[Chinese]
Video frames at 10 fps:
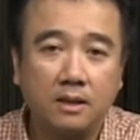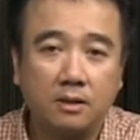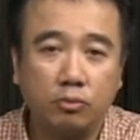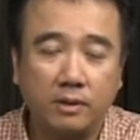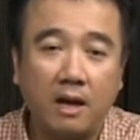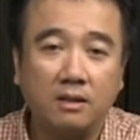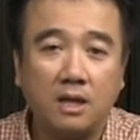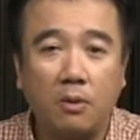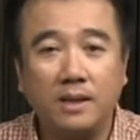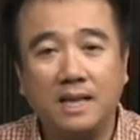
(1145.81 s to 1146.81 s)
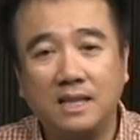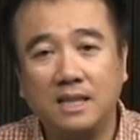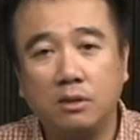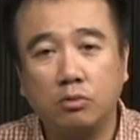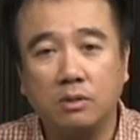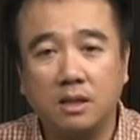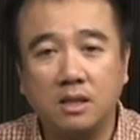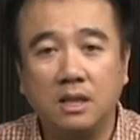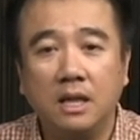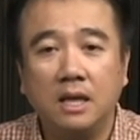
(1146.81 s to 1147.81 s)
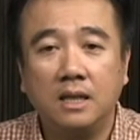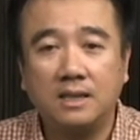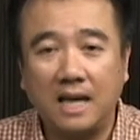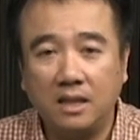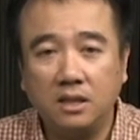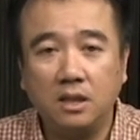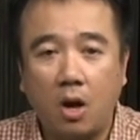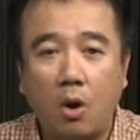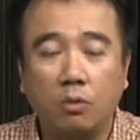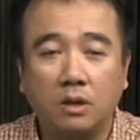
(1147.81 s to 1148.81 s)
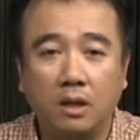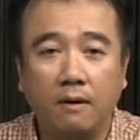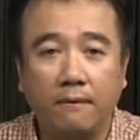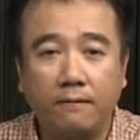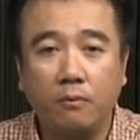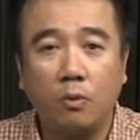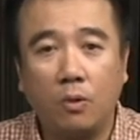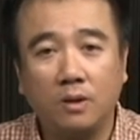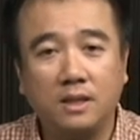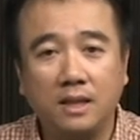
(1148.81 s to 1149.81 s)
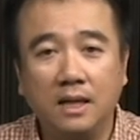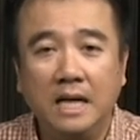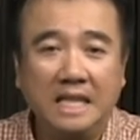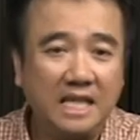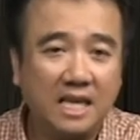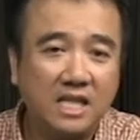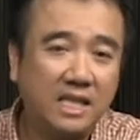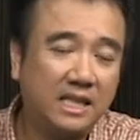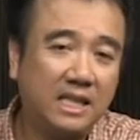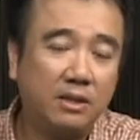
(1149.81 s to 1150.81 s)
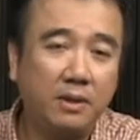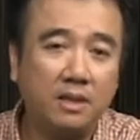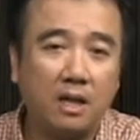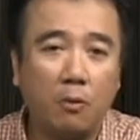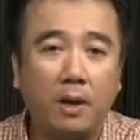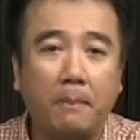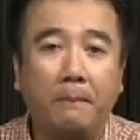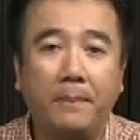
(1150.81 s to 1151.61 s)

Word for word: 主要教会在庆祝的是三日后的复活节。这个是新约教会。